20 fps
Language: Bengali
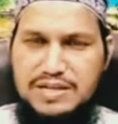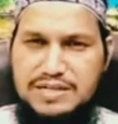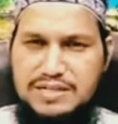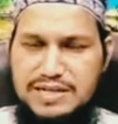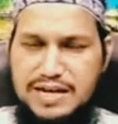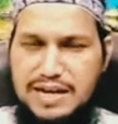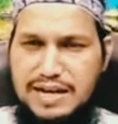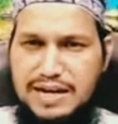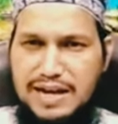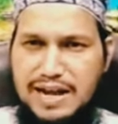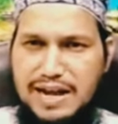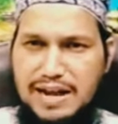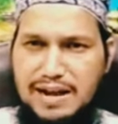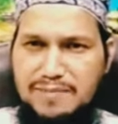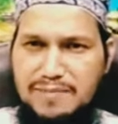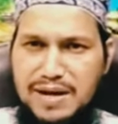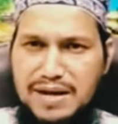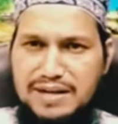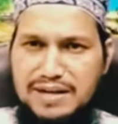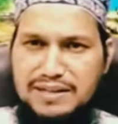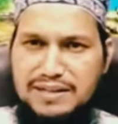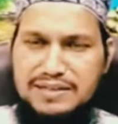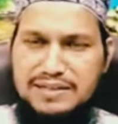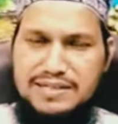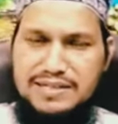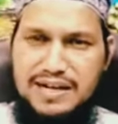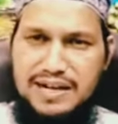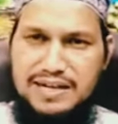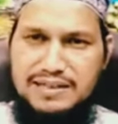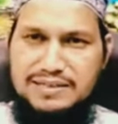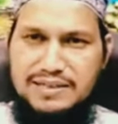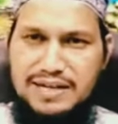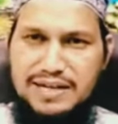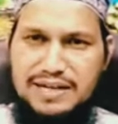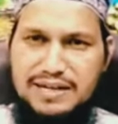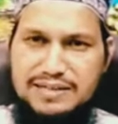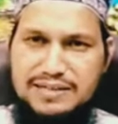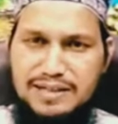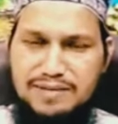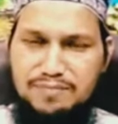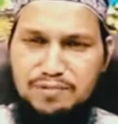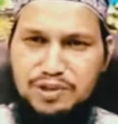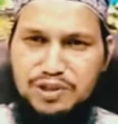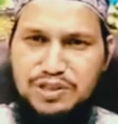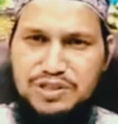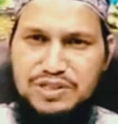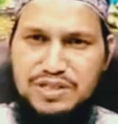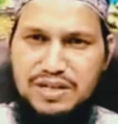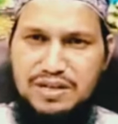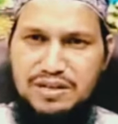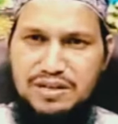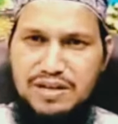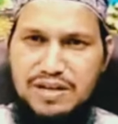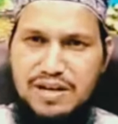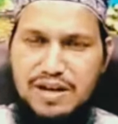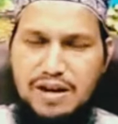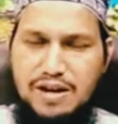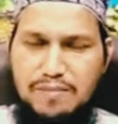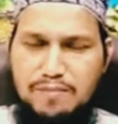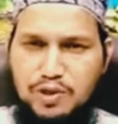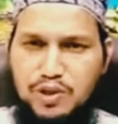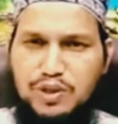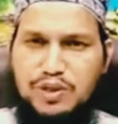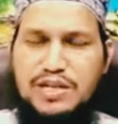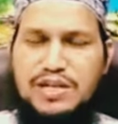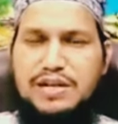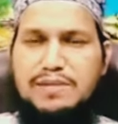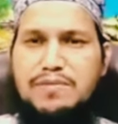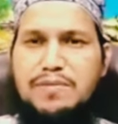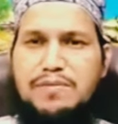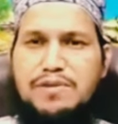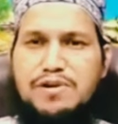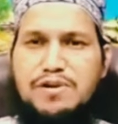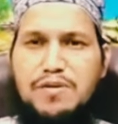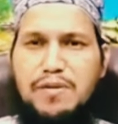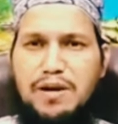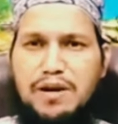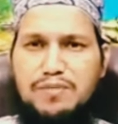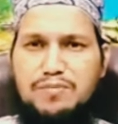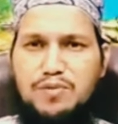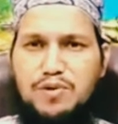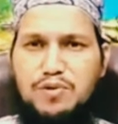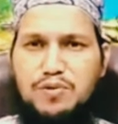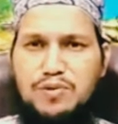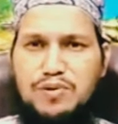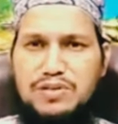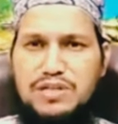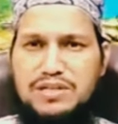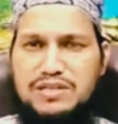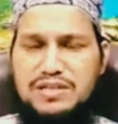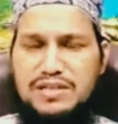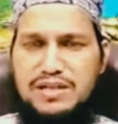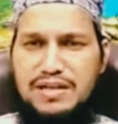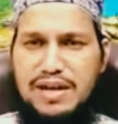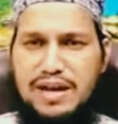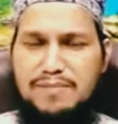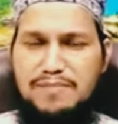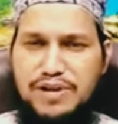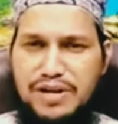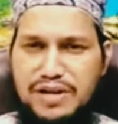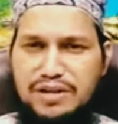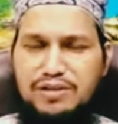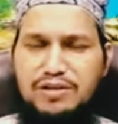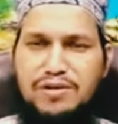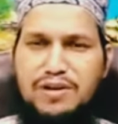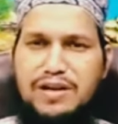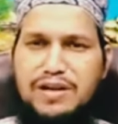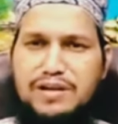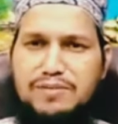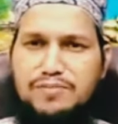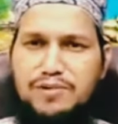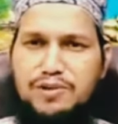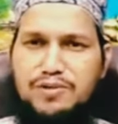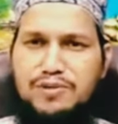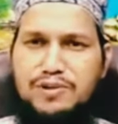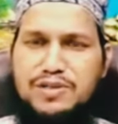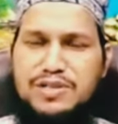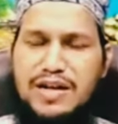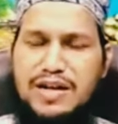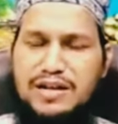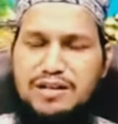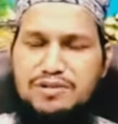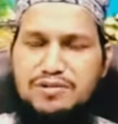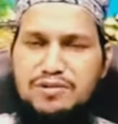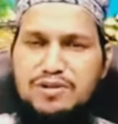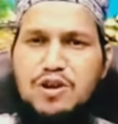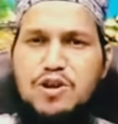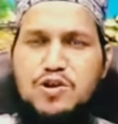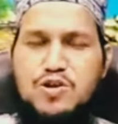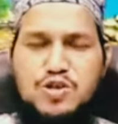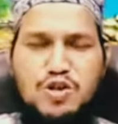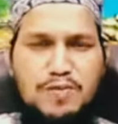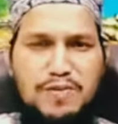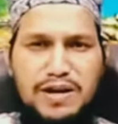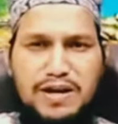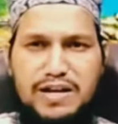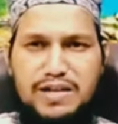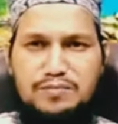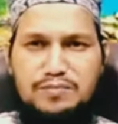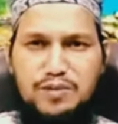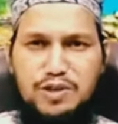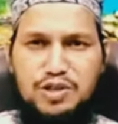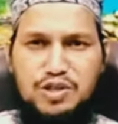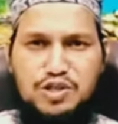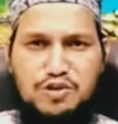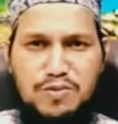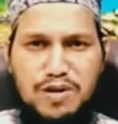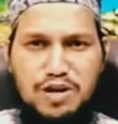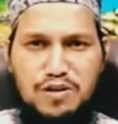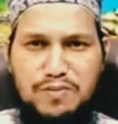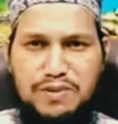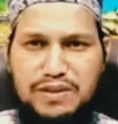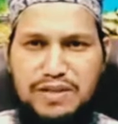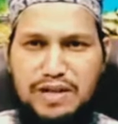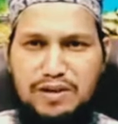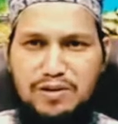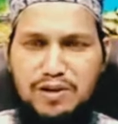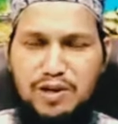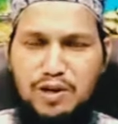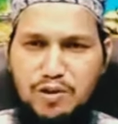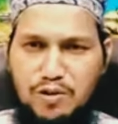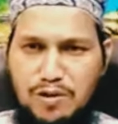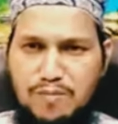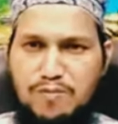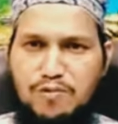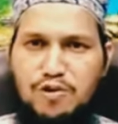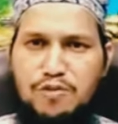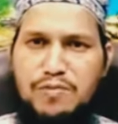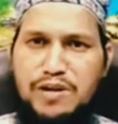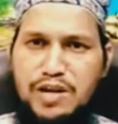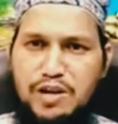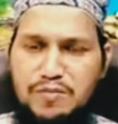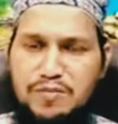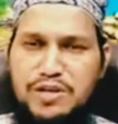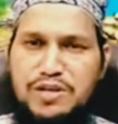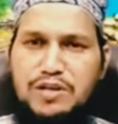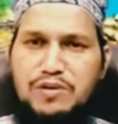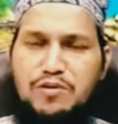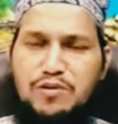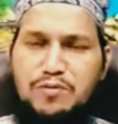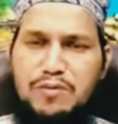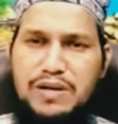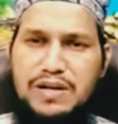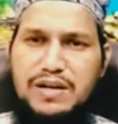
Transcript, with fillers: সারা বাংলাদেশে হাজার হাজার প্রতিষ্ঠান প্রত্যেকে বিভিন্নভাবে খেদমত করে যাচ্ছেন আমি এক ধরনের খেদমত করছি আরেকজন সবার খেদমত সমান হবে তা নয় কেউ কম করবে কেউ বেশি করবে